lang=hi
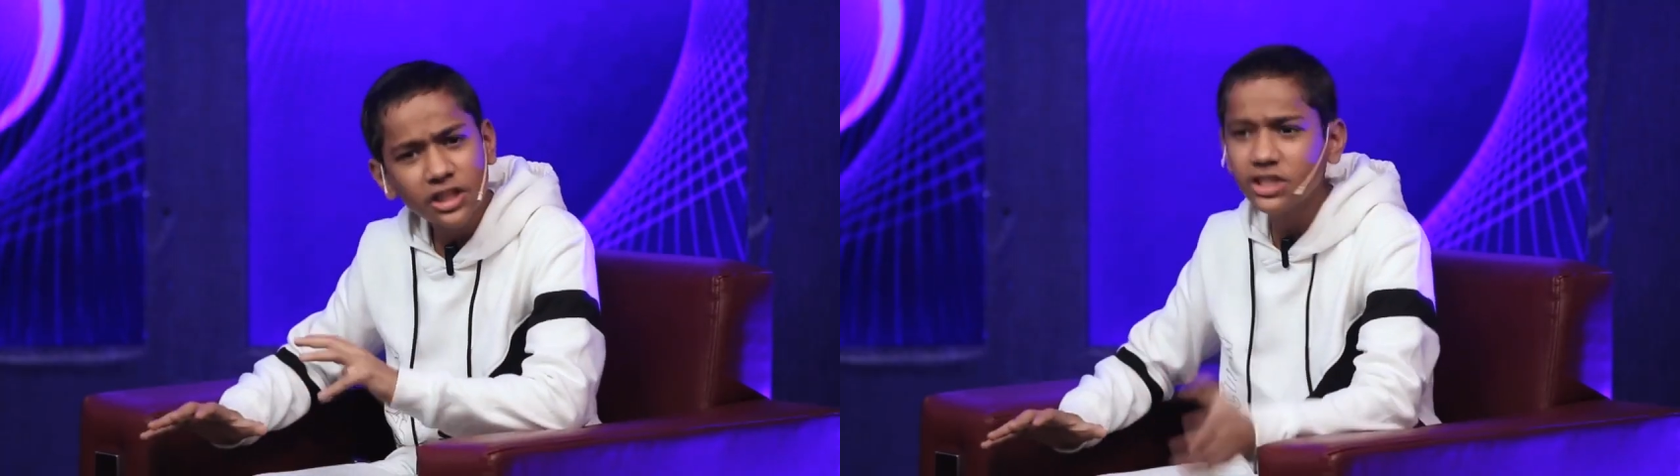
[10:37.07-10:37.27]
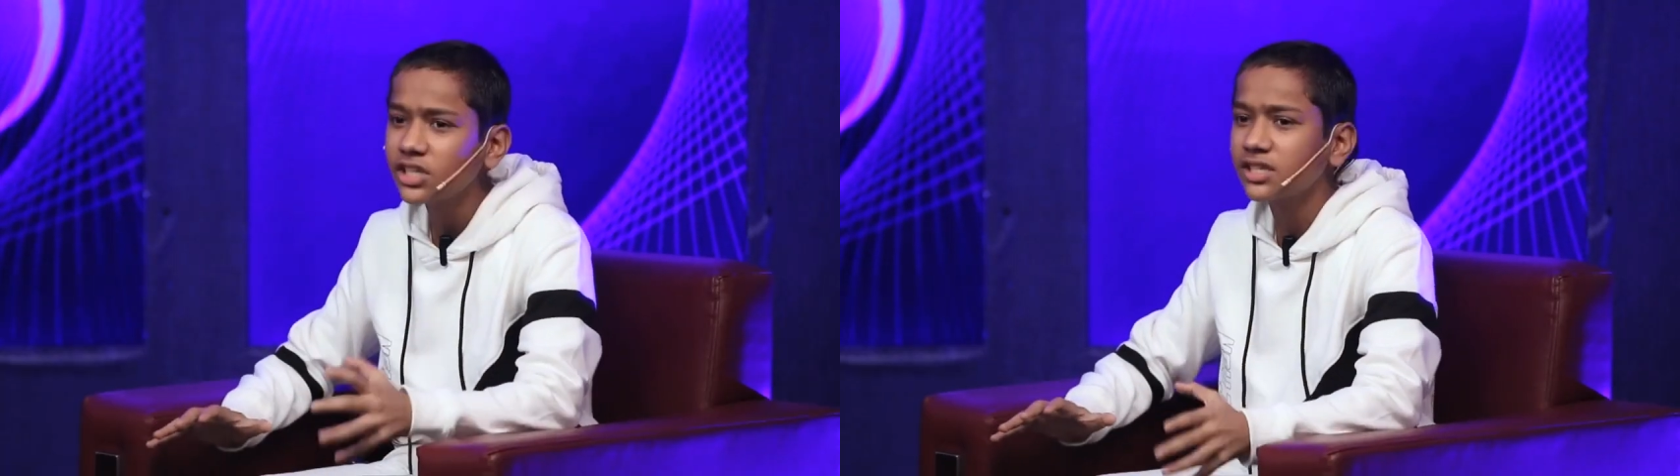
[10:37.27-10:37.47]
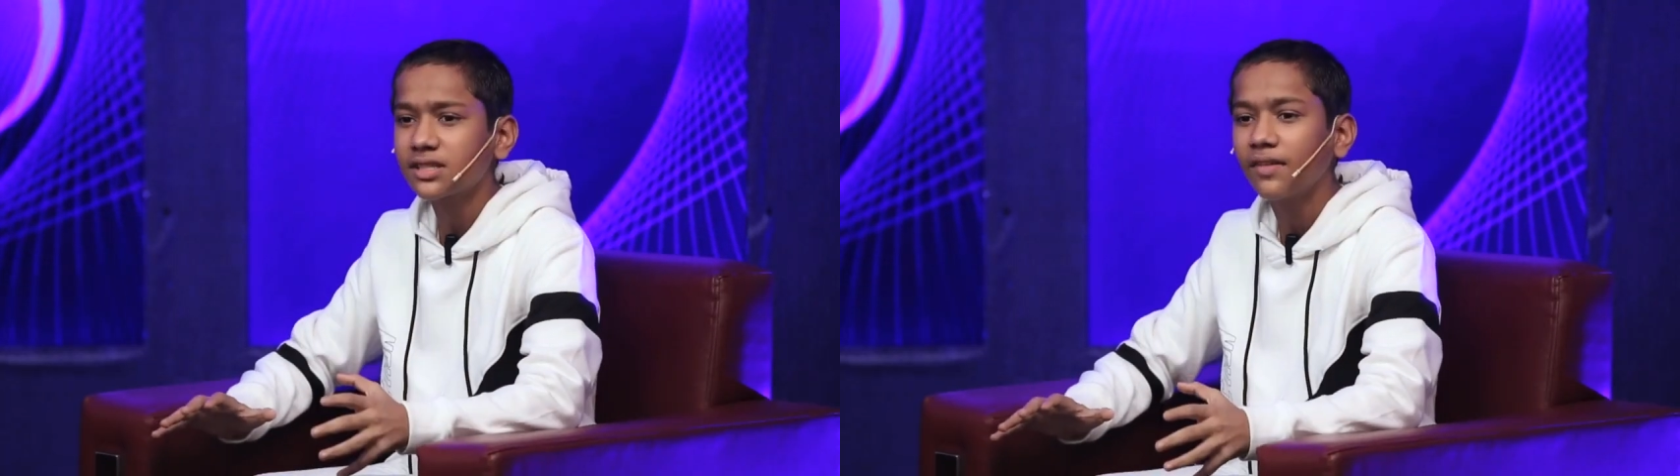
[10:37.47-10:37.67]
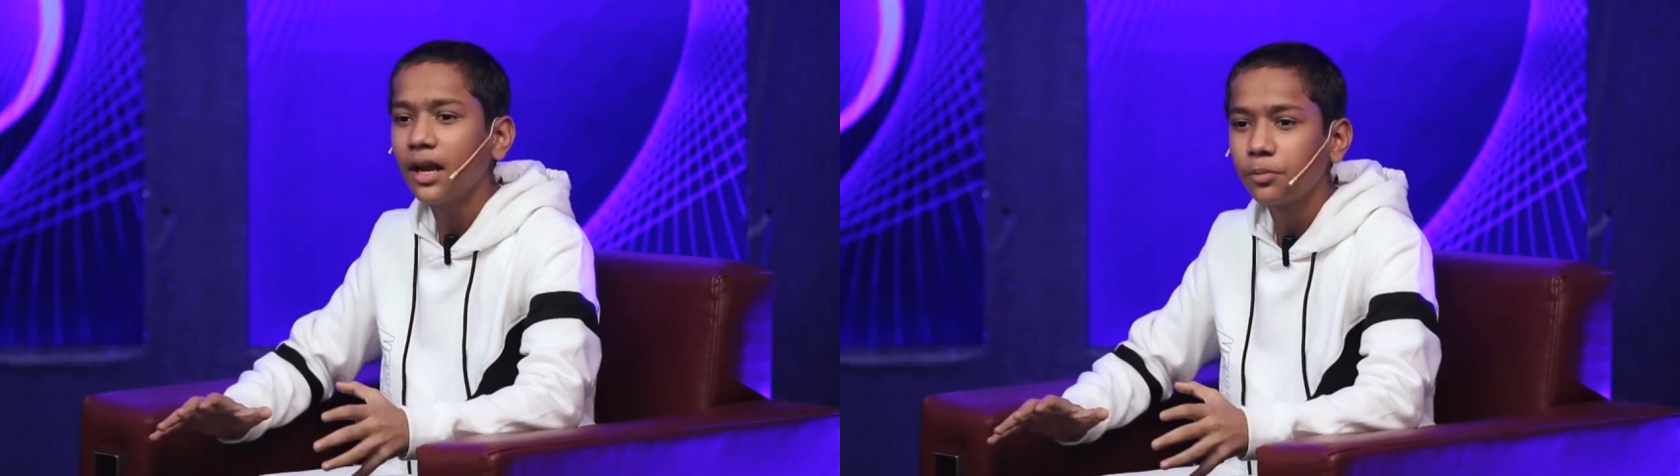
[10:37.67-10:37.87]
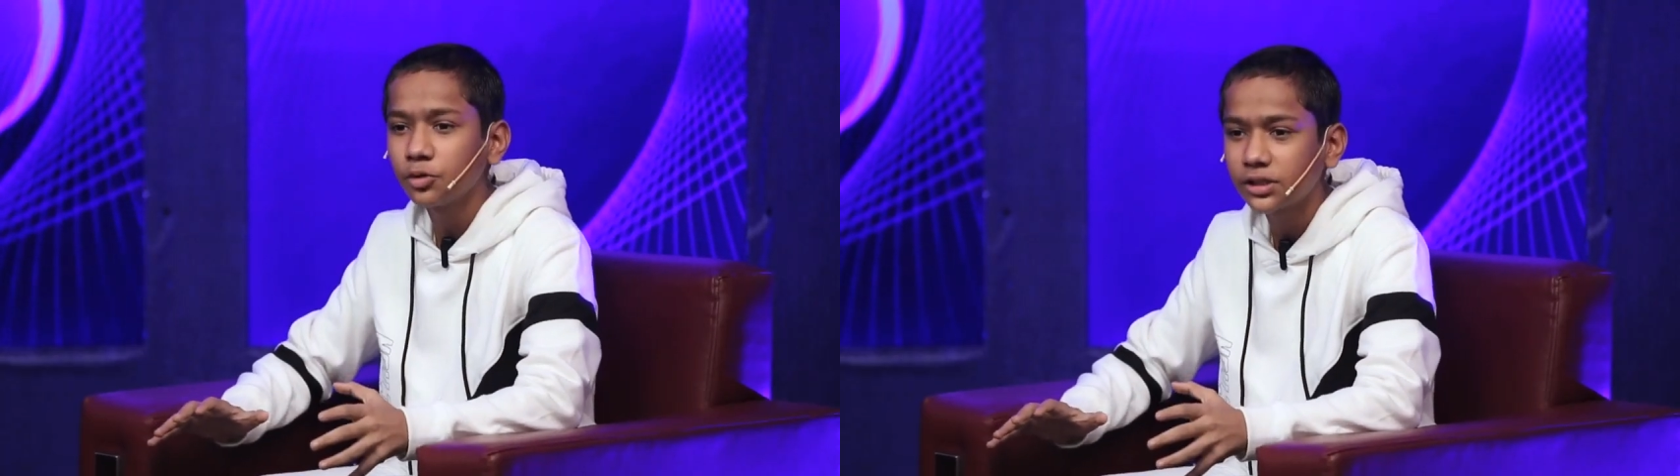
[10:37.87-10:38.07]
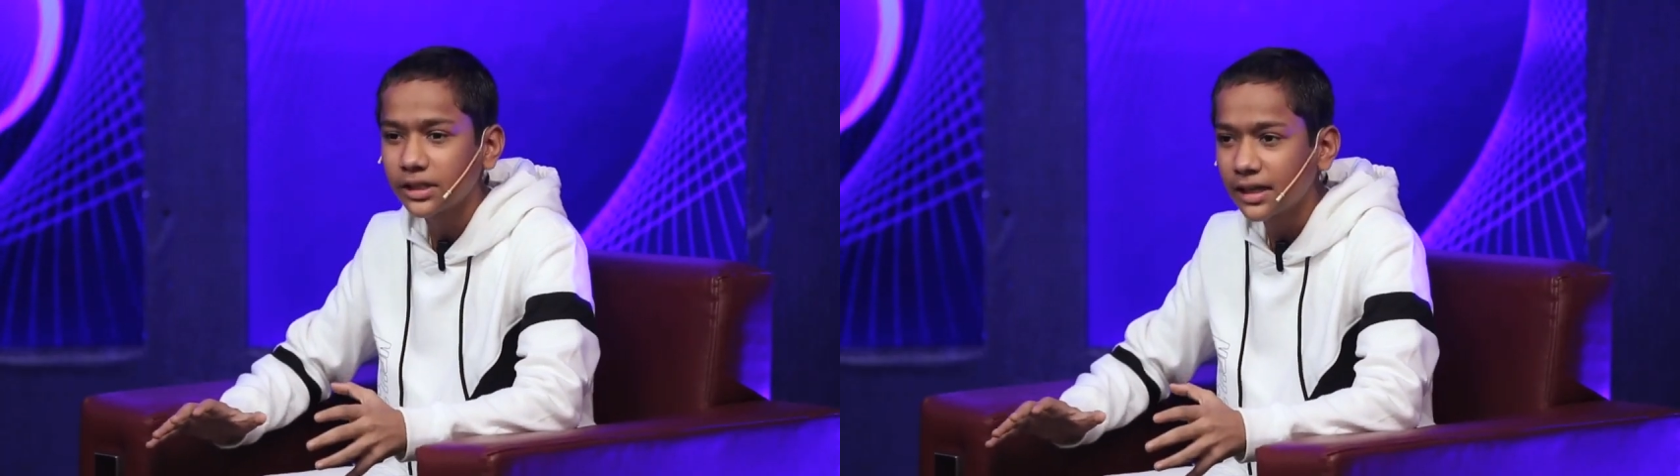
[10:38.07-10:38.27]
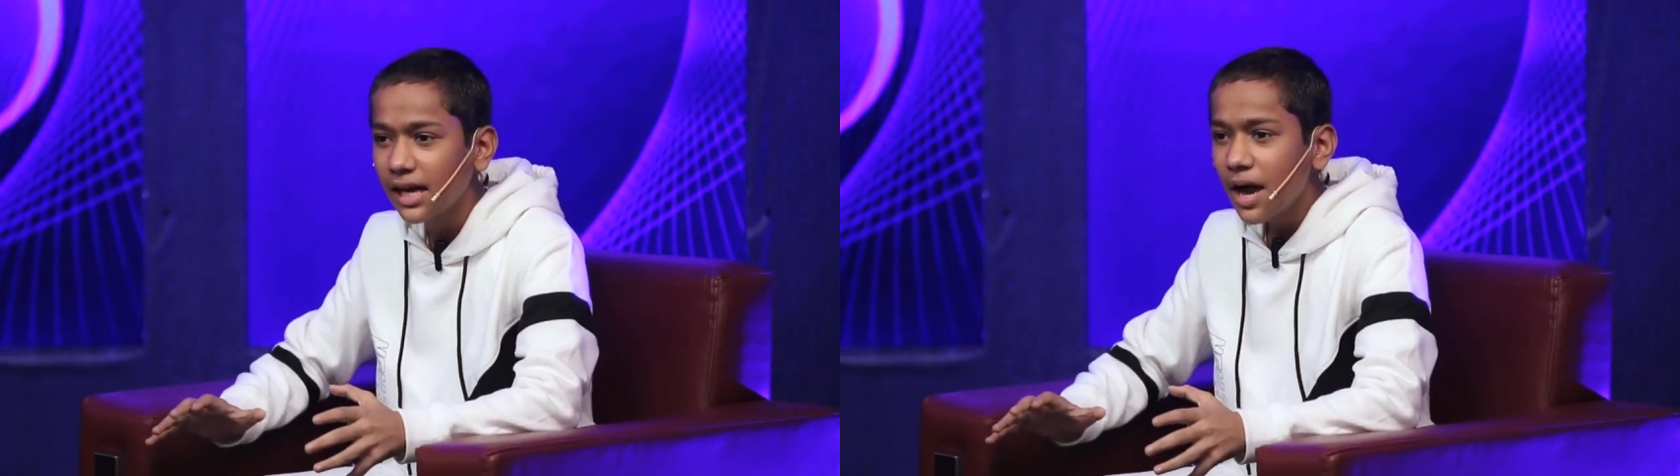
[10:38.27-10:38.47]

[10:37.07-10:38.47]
अच्छे अच्छे सवाल पूछते हैं